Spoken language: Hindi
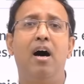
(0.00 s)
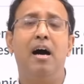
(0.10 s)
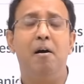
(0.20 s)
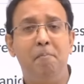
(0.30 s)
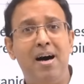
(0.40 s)

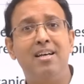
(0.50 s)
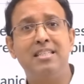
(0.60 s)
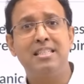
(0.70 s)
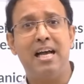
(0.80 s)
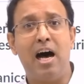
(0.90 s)

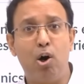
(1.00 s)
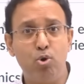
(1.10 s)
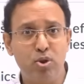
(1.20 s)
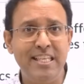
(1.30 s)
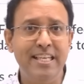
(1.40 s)
हमास
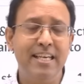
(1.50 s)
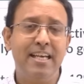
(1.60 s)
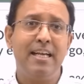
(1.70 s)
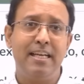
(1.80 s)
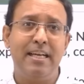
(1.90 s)
हाउती
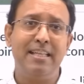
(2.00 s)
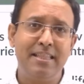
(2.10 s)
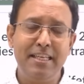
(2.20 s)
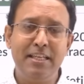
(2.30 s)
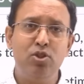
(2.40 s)
ये
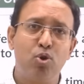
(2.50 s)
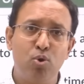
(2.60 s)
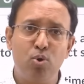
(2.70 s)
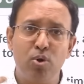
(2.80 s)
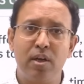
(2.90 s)
तीन जो
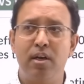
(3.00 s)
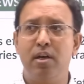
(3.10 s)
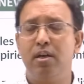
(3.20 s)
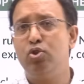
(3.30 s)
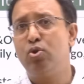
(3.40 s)
लोग
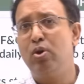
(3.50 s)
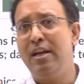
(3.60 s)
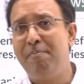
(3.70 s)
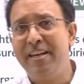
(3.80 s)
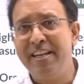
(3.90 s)
जो
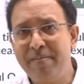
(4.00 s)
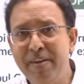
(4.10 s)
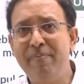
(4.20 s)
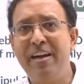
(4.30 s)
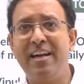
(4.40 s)
लेबनन
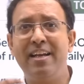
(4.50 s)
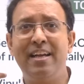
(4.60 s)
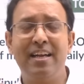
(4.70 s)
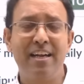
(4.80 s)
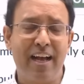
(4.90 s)
में बैठे
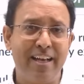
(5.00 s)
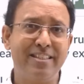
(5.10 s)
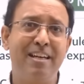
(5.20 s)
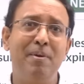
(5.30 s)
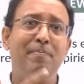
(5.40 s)
हैं
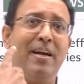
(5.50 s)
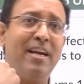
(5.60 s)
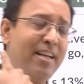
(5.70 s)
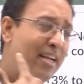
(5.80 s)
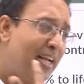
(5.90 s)
गाज़ा में
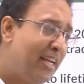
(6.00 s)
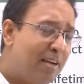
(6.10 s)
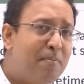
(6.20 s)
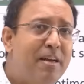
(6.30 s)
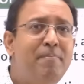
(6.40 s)
बैठे हैं
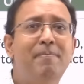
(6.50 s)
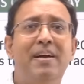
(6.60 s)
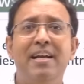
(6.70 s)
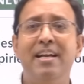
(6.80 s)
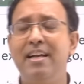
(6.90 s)
यमन में
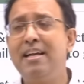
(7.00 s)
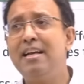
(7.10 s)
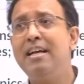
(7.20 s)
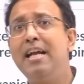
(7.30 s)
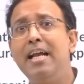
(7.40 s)
बैठे हैं
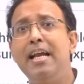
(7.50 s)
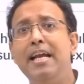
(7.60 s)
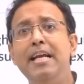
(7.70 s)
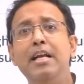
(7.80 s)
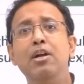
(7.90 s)

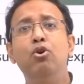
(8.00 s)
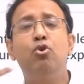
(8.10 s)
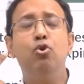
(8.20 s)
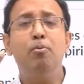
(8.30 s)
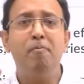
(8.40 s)

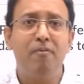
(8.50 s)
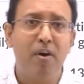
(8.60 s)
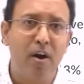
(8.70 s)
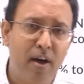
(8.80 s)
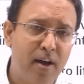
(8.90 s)
इनको
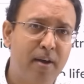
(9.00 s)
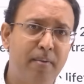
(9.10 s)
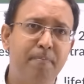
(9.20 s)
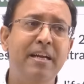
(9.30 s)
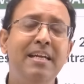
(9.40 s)
आ,
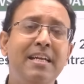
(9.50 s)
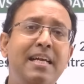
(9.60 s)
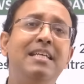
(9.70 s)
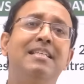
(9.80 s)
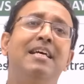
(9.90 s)

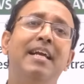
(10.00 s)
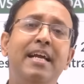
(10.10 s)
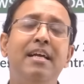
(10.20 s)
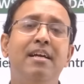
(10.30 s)
इनके ज़रिए